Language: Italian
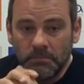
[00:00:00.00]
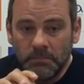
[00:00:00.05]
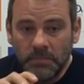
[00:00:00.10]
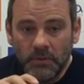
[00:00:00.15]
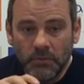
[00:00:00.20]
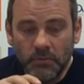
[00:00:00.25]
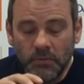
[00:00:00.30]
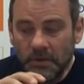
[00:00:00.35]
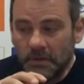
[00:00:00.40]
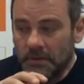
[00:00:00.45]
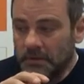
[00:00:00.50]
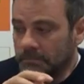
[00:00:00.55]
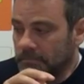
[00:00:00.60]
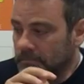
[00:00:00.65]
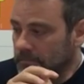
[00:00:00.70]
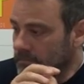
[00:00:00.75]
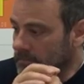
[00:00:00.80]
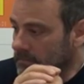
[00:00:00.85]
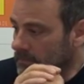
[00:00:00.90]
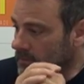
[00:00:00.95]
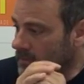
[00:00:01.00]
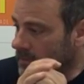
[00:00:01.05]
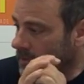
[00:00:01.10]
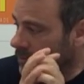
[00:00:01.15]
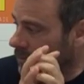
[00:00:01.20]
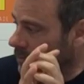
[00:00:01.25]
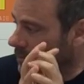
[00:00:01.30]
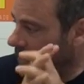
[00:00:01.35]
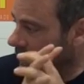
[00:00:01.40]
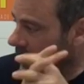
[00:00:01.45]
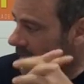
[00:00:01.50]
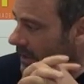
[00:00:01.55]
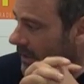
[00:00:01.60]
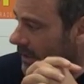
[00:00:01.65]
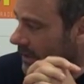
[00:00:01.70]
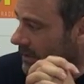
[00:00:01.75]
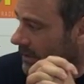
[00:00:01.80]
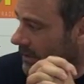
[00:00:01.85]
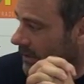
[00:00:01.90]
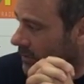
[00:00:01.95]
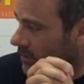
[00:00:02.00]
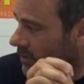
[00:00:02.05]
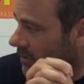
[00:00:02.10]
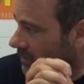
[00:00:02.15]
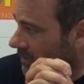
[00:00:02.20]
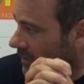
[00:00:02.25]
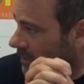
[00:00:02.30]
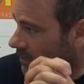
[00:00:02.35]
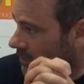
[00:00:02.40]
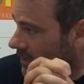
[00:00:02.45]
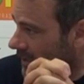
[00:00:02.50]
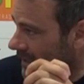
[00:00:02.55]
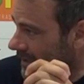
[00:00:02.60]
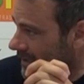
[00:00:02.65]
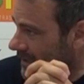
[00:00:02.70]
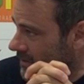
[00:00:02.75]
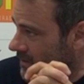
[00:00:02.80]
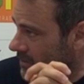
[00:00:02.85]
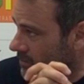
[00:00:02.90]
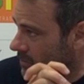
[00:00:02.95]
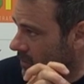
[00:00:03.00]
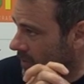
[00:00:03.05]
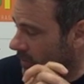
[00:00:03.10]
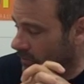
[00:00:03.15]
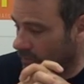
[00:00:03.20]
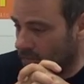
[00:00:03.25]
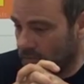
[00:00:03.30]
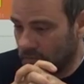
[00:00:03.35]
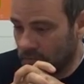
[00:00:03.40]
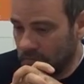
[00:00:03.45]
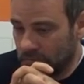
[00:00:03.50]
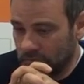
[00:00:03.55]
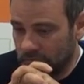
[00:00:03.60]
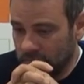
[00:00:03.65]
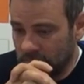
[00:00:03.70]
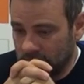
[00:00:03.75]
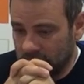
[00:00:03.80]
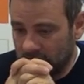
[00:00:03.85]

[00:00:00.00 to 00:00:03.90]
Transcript: Però qui, secondo me, il direttore ha fatto un grandissimo lavoro,